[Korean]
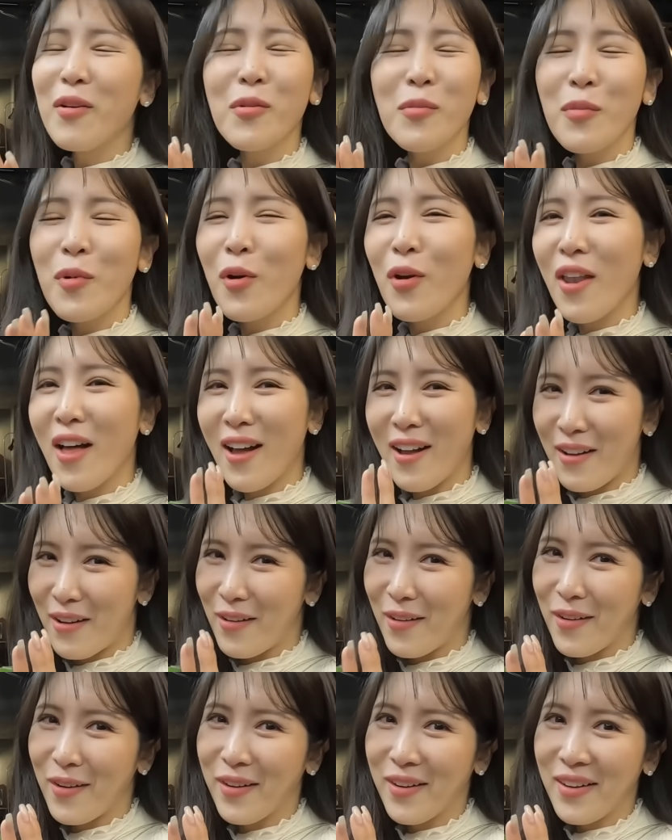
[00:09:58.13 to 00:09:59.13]
아무
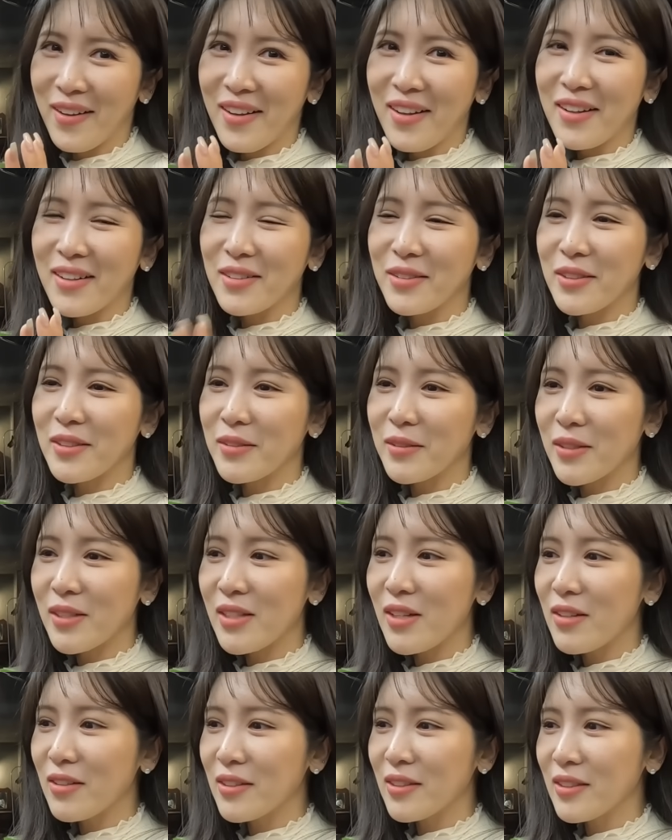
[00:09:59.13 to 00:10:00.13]
몰라요
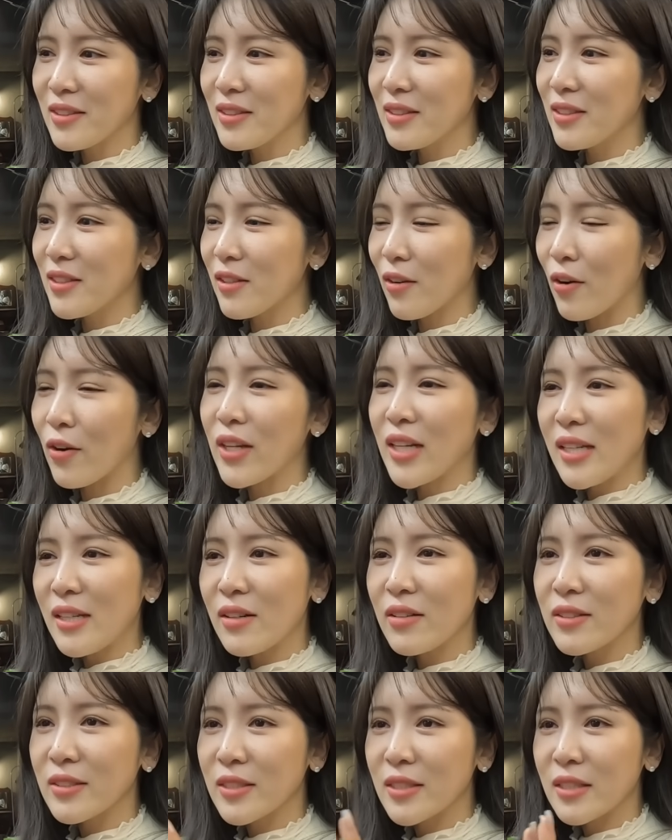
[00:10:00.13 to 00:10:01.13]
1년은 거의
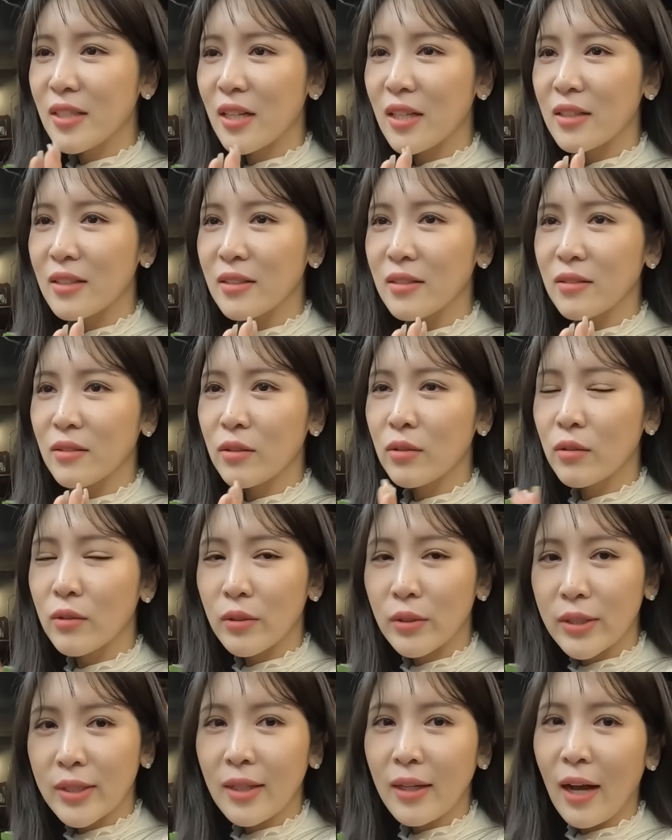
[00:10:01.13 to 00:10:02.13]
1년 시간은
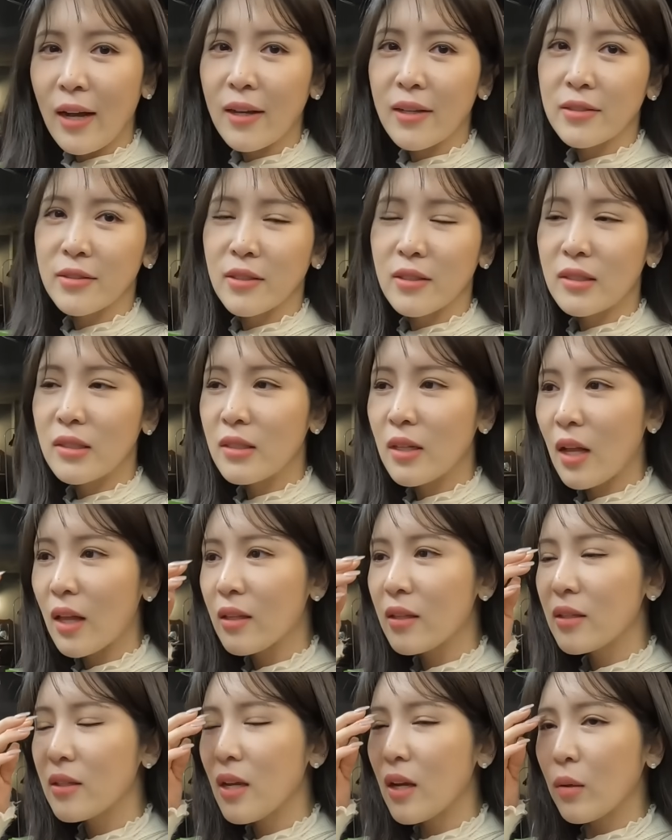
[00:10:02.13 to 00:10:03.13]
거의 가게에서 일을
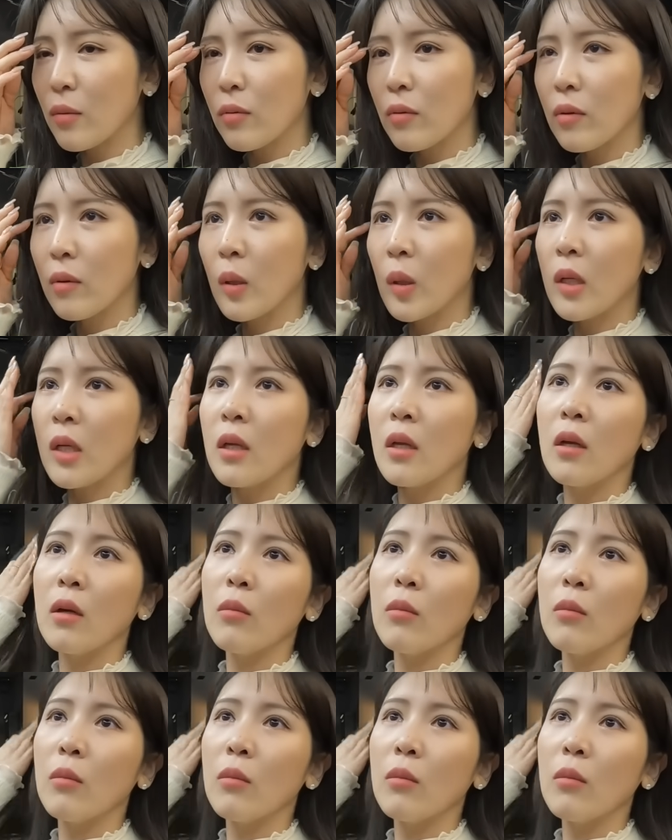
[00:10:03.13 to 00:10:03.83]
하느냐고